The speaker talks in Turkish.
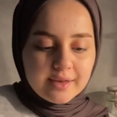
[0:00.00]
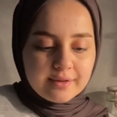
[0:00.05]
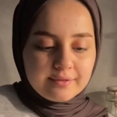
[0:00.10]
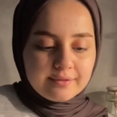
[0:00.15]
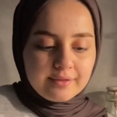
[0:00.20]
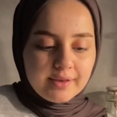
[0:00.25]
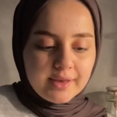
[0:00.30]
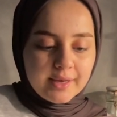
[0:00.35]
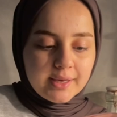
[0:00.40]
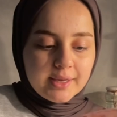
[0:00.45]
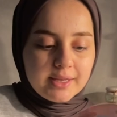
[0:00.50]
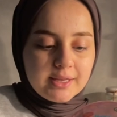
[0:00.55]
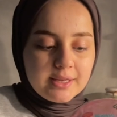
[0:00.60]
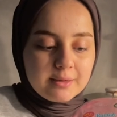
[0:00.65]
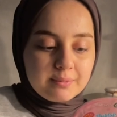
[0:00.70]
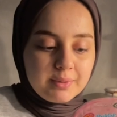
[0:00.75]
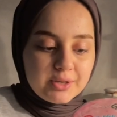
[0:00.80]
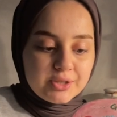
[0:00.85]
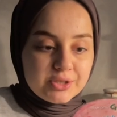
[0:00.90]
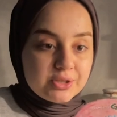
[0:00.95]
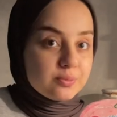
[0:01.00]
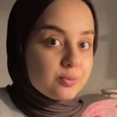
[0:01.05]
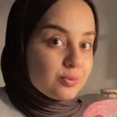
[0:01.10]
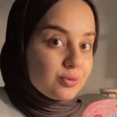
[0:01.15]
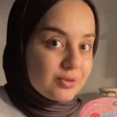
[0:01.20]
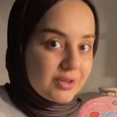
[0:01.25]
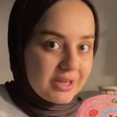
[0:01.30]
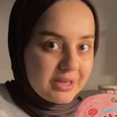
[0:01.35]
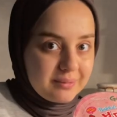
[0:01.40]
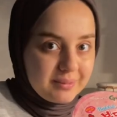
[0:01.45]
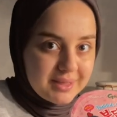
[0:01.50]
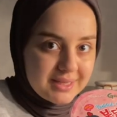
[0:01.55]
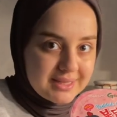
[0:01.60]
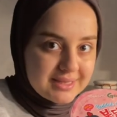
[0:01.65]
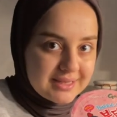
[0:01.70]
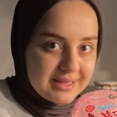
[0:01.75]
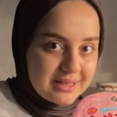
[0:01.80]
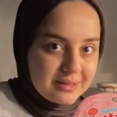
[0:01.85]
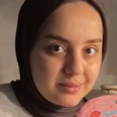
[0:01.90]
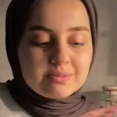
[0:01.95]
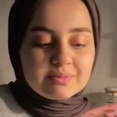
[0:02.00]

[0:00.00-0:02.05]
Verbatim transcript: Ve ilk başta bunu denemek istedim.